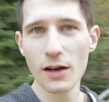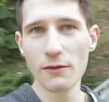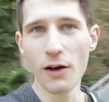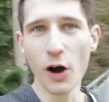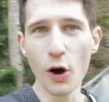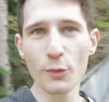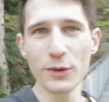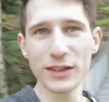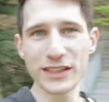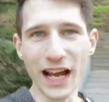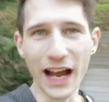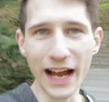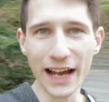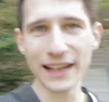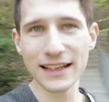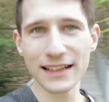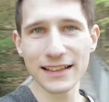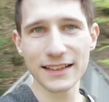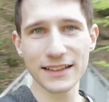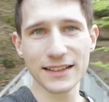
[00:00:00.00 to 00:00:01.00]
warum ich
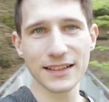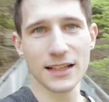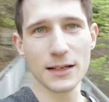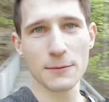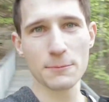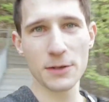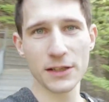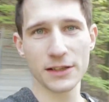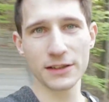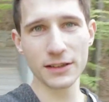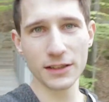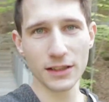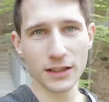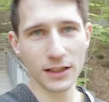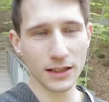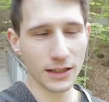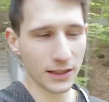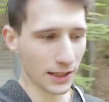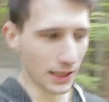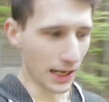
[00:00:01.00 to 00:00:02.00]
eigentlich hier bin.
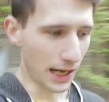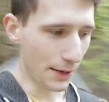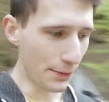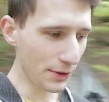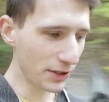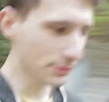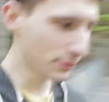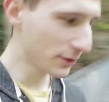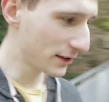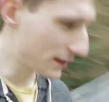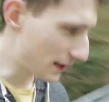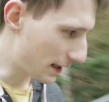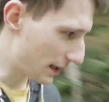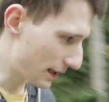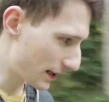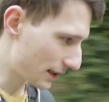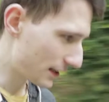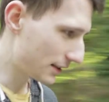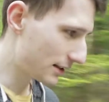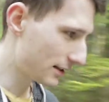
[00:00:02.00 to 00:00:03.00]
Aber ich muss
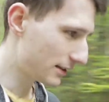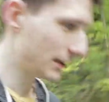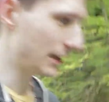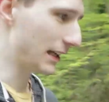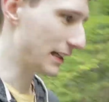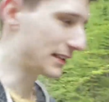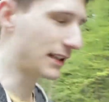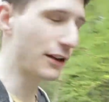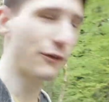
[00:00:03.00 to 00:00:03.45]
sagen, es